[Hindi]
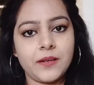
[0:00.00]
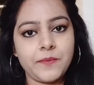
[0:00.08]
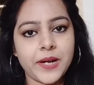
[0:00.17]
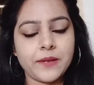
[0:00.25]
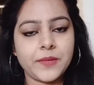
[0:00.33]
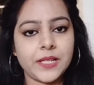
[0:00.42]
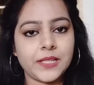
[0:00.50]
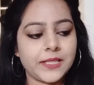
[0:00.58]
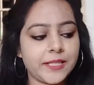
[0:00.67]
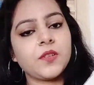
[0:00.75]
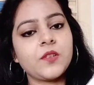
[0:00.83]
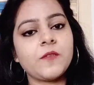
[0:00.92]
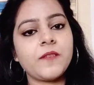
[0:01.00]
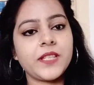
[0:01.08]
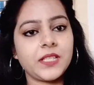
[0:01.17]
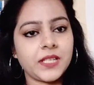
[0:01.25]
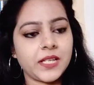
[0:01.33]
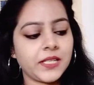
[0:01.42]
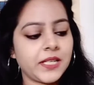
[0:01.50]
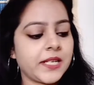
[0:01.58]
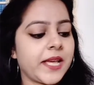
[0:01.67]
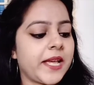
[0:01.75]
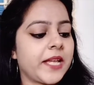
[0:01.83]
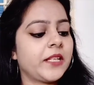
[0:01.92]
बेटर बनाता है बिल्कुल वेजिटेरियन
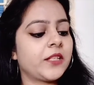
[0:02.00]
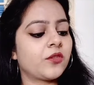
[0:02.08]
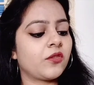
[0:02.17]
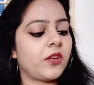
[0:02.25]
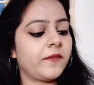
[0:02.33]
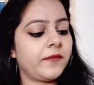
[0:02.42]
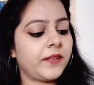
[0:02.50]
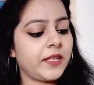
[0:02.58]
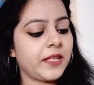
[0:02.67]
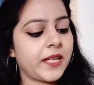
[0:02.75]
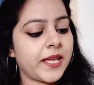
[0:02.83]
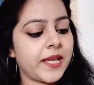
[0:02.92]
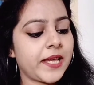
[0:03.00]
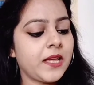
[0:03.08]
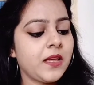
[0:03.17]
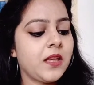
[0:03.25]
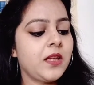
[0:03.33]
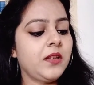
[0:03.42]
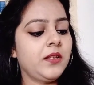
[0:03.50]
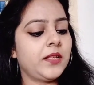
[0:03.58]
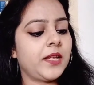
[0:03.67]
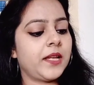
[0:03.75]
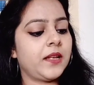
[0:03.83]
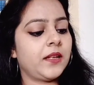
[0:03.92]
है ये सोए फ्री है
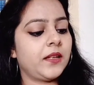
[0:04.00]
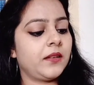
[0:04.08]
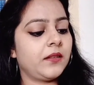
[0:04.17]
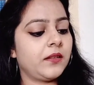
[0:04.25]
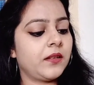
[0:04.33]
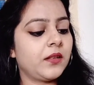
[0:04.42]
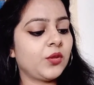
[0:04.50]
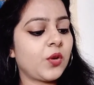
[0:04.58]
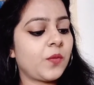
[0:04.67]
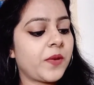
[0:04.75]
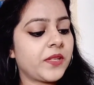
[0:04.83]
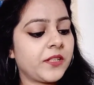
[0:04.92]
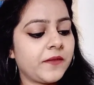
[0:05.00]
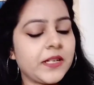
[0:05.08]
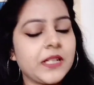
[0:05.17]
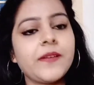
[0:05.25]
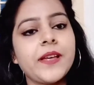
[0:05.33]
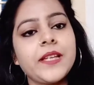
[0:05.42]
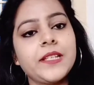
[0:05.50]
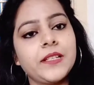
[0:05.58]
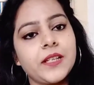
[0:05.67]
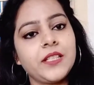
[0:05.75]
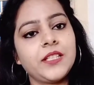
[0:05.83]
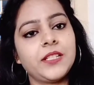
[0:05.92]
ये नो प्रजर्वेटिव है ये
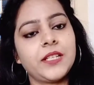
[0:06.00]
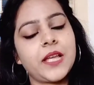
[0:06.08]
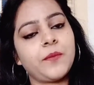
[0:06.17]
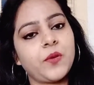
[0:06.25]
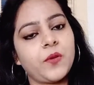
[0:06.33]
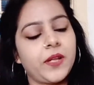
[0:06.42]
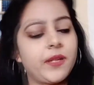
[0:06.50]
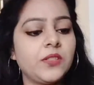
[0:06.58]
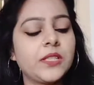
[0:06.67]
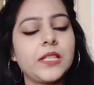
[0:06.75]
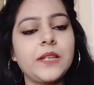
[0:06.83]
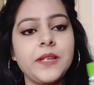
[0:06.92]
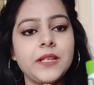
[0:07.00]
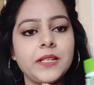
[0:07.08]
नन जी एम है जितने भी